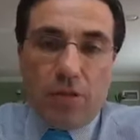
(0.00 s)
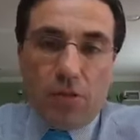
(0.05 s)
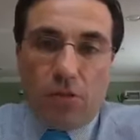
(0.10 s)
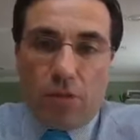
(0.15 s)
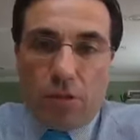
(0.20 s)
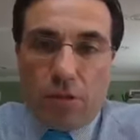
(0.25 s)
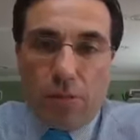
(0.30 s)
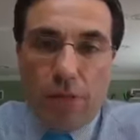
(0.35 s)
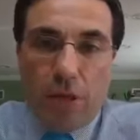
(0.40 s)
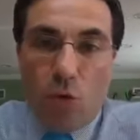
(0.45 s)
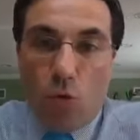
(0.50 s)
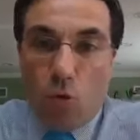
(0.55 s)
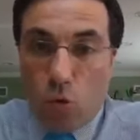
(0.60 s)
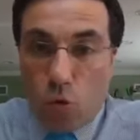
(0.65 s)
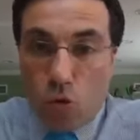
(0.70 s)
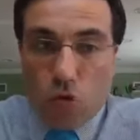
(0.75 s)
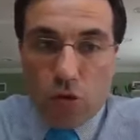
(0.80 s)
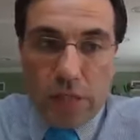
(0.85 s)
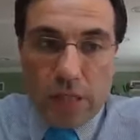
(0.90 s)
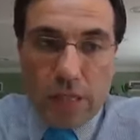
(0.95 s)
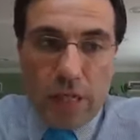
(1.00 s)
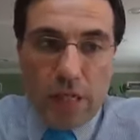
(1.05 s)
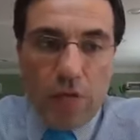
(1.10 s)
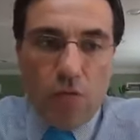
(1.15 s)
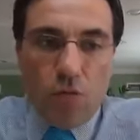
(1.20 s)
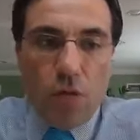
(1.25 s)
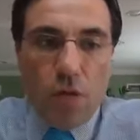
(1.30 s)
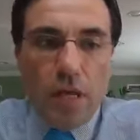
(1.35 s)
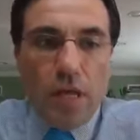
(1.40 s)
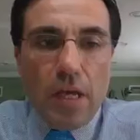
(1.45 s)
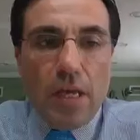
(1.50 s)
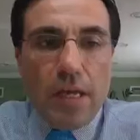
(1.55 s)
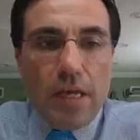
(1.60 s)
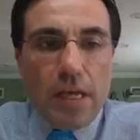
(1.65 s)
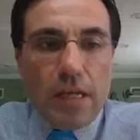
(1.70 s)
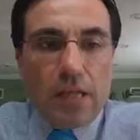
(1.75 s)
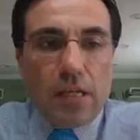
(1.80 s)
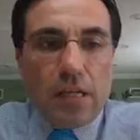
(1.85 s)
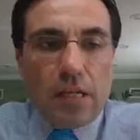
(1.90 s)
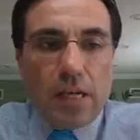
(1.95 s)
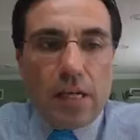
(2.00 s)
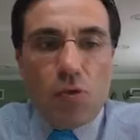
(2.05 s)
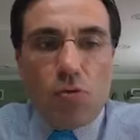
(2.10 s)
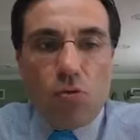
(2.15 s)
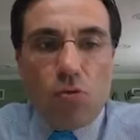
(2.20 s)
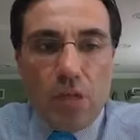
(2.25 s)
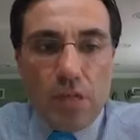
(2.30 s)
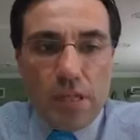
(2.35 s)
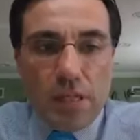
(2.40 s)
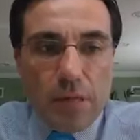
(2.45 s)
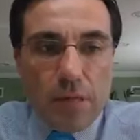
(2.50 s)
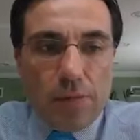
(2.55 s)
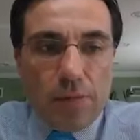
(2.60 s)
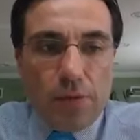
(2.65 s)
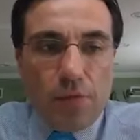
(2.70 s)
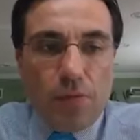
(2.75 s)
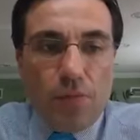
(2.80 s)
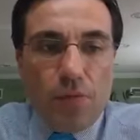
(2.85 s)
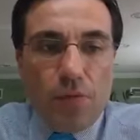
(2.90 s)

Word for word: Então, esta manhã é um conselho e esta tarde um exemplo.